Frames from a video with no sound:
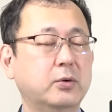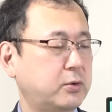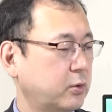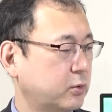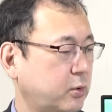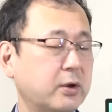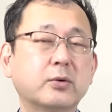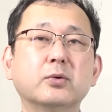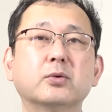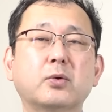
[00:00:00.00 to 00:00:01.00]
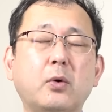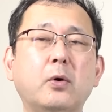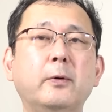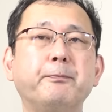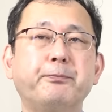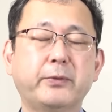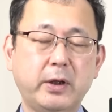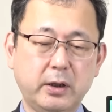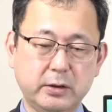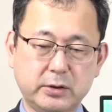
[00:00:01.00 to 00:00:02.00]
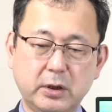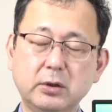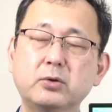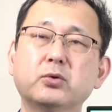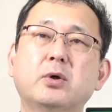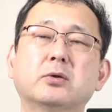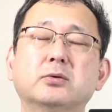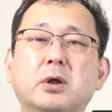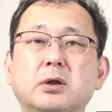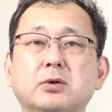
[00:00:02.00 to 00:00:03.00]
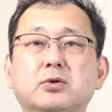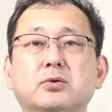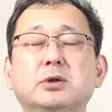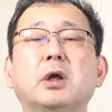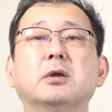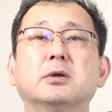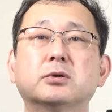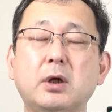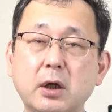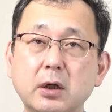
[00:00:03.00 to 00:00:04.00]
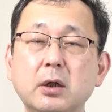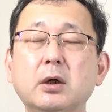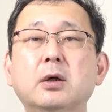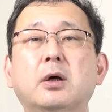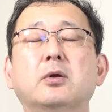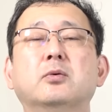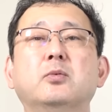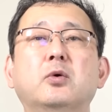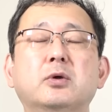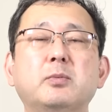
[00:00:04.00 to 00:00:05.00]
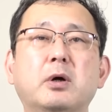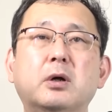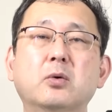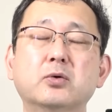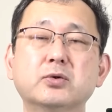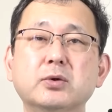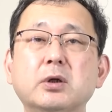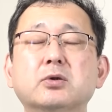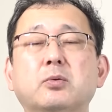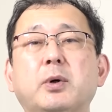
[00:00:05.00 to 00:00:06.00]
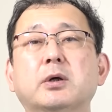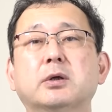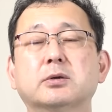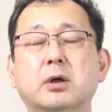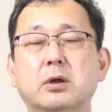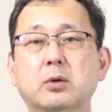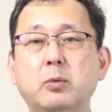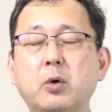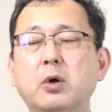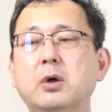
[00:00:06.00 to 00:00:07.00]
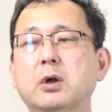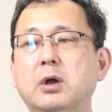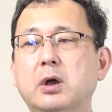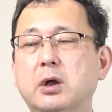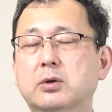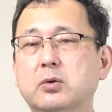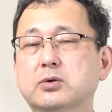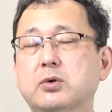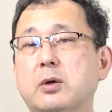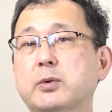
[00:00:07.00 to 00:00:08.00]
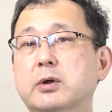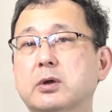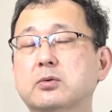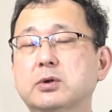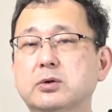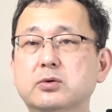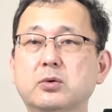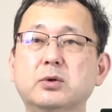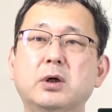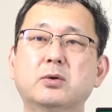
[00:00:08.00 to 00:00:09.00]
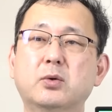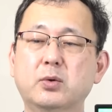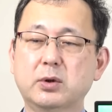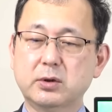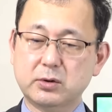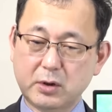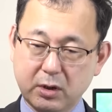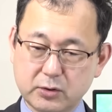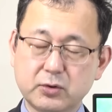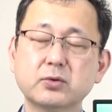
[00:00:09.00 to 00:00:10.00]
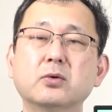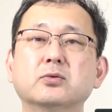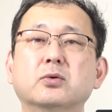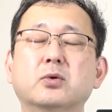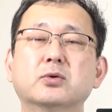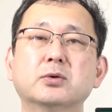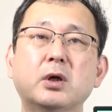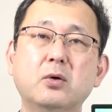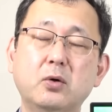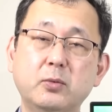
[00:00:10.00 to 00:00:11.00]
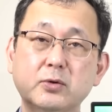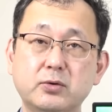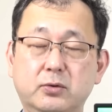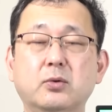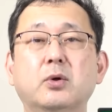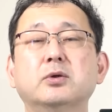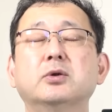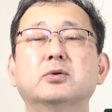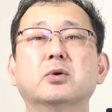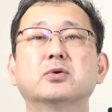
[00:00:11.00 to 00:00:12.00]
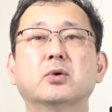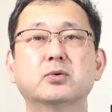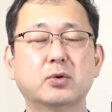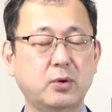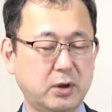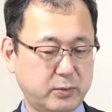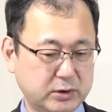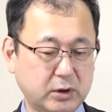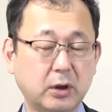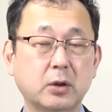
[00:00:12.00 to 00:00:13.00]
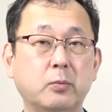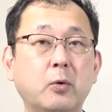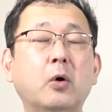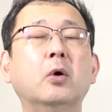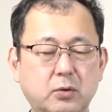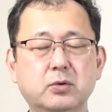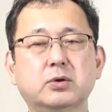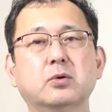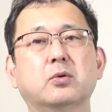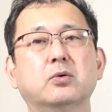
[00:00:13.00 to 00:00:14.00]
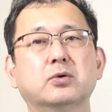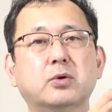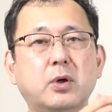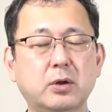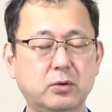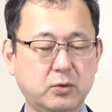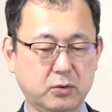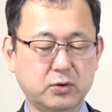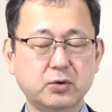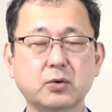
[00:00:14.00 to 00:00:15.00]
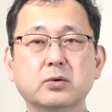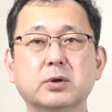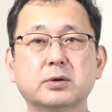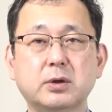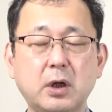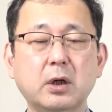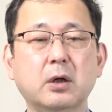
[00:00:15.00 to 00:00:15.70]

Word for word: これどういうことかというと、えー、1972年ですね。あのもう今から50年以上前ですけれども、当時のアメリカのニクソン大統領がですね、中国を突然訪問する。これニクソンショックと言われましたけれども、当時のこのソ連と中国ですね、